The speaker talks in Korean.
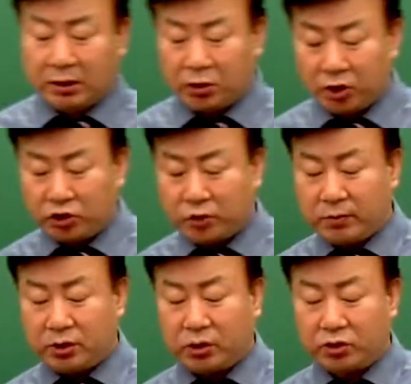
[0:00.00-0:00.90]

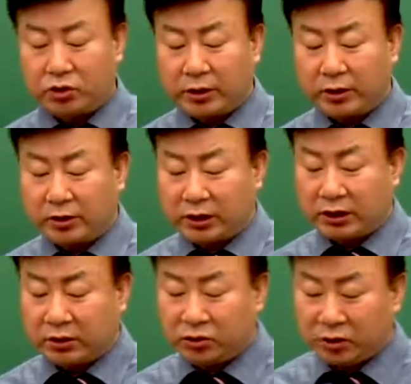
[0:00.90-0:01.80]
건축물을 건축했는데
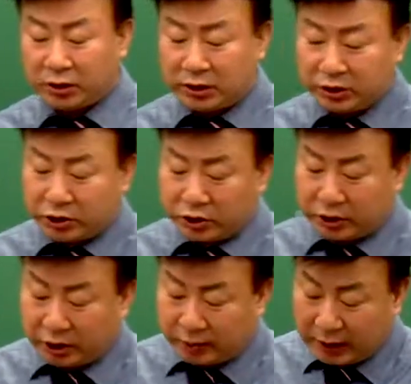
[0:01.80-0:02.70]
신축과 재축을
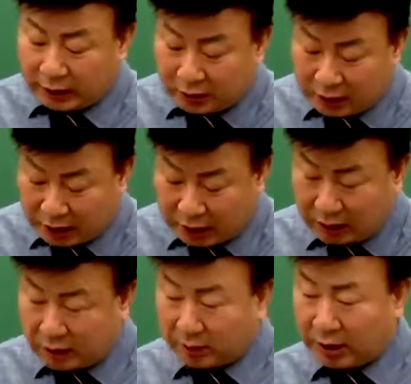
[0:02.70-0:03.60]

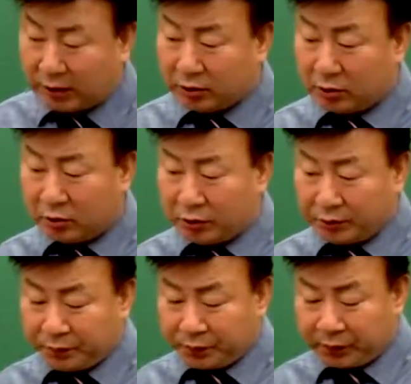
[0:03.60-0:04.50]
제외하거나 뭐 한 경우
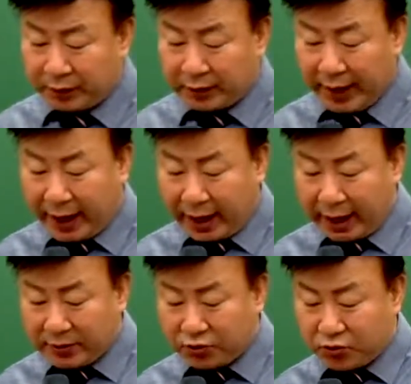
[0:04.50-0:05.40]

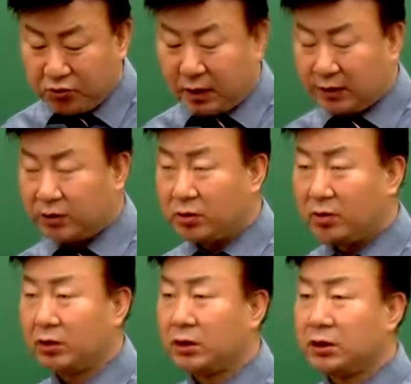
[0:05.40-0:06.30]
개수한
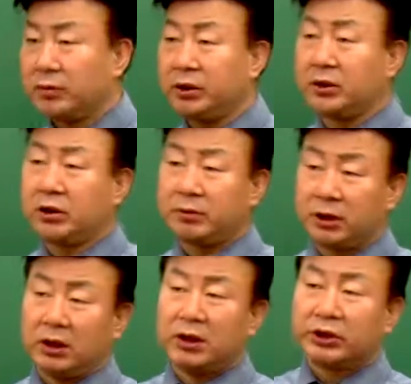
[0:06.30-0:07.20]
경우 그럼 이때 여러분
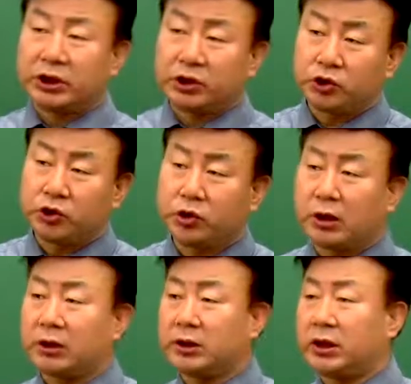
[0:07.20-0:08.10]

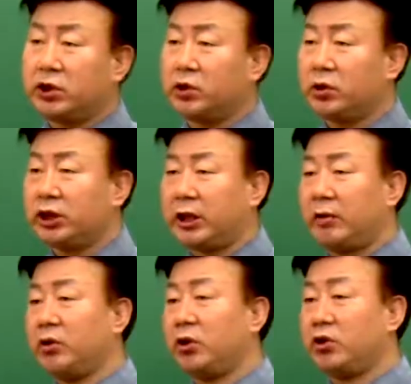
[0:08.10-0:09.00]
신축과 재축을
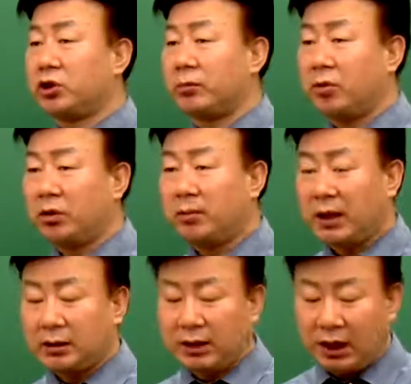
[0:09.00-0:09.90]
제외한 건축 뭐를
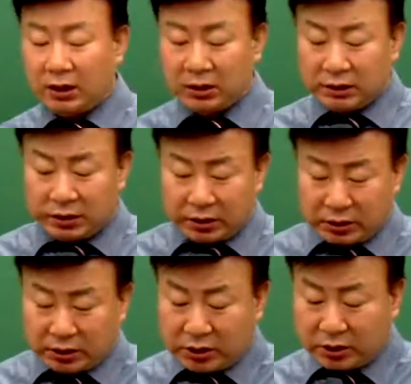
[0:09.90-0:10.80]
말한다?
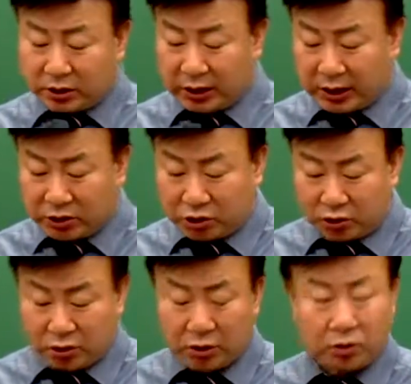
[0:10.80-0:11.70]
증축,
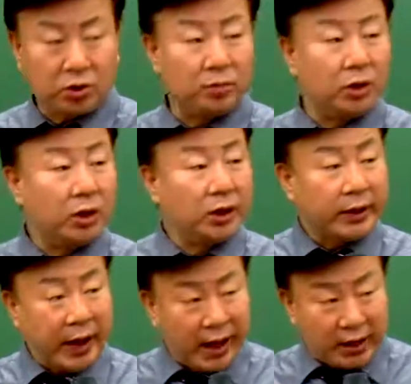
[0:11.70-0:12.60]
개축 또는 뭐
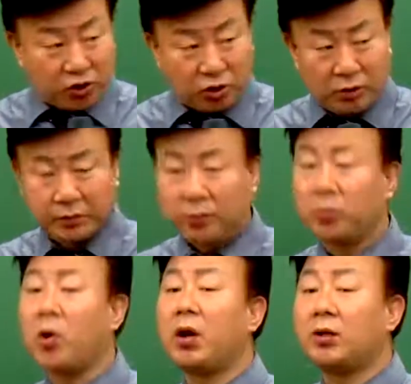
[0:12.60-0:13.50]
개수
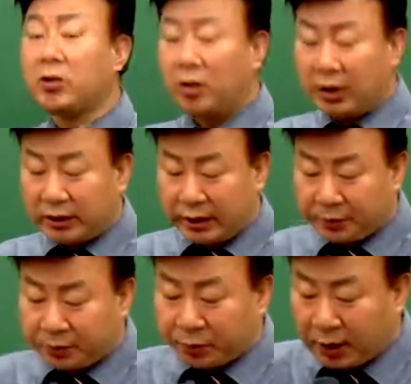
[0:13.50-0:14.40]
뭐가 떠올라야
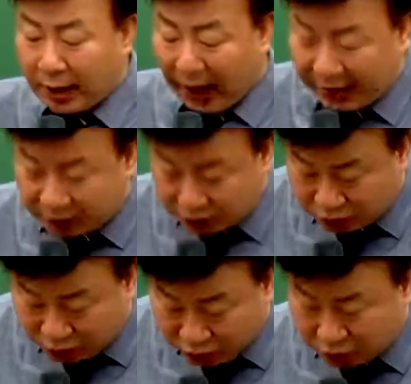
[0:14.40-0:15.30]
돼?
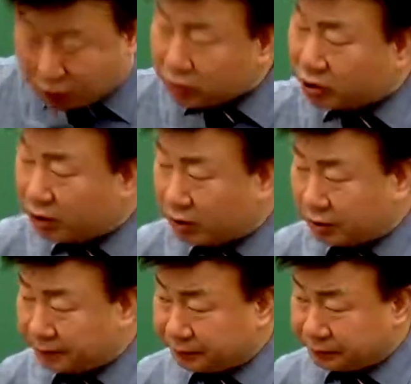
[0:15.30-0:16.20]
반주 시도.
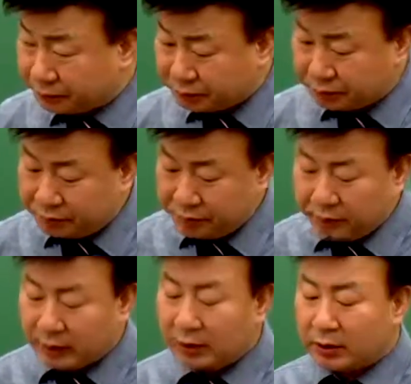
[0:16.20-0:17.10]

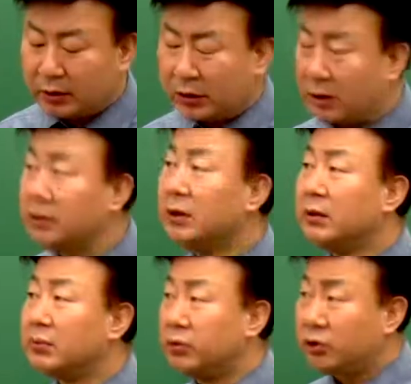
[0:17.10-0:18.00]
그때는
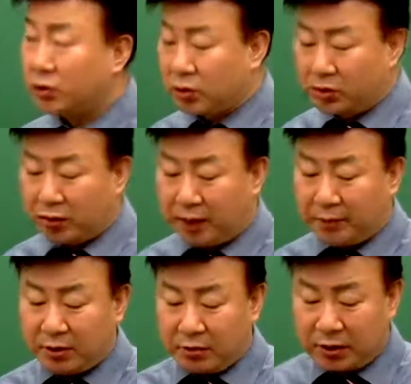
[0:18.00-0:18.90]
무조건
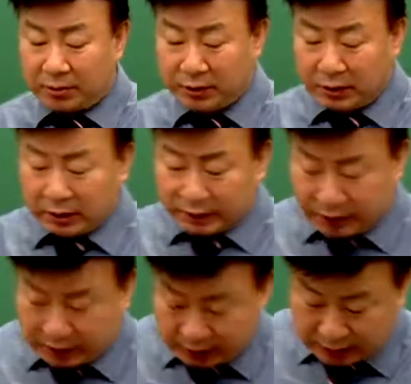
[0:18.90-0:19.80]
과표는 뭐 여러분?
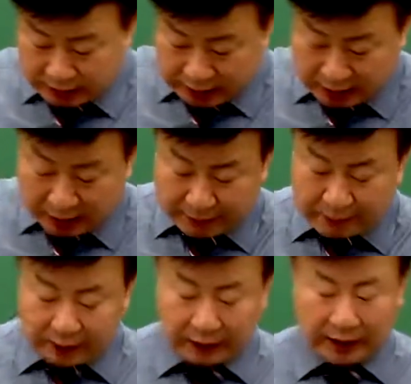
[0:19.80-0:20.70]

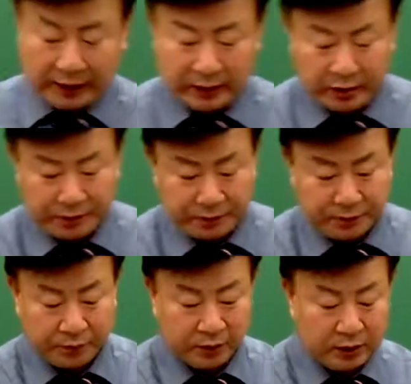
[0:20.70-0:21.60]
증가한 가액이죠.
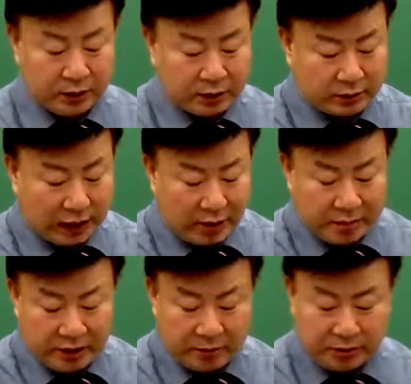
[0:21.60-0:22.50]
그래서 다음
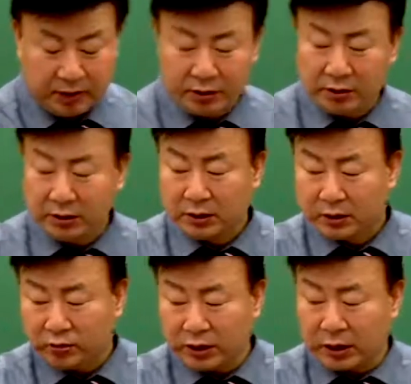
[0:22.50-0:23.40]
페이지 보세요.
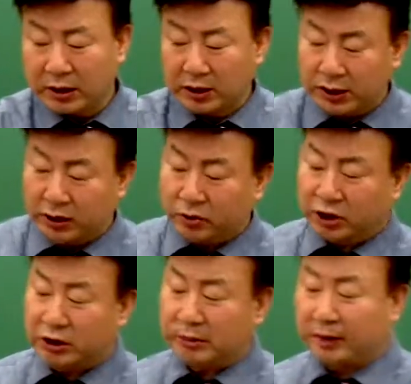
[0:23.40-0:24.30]
우리 아까
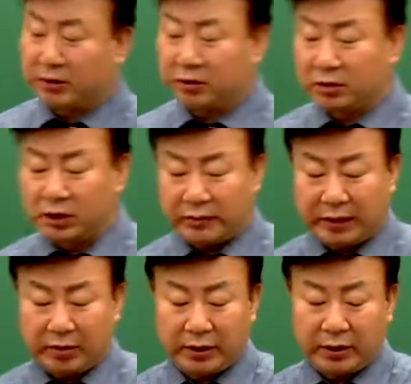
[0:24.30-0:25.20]
1교시 때 봤던 그림
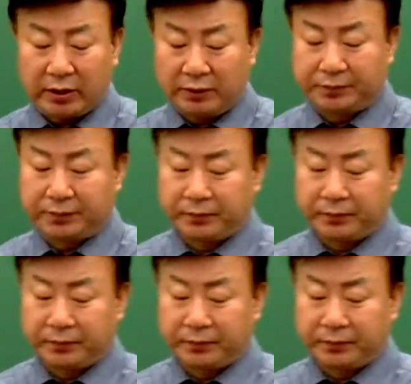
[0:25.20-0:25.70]
나오네요.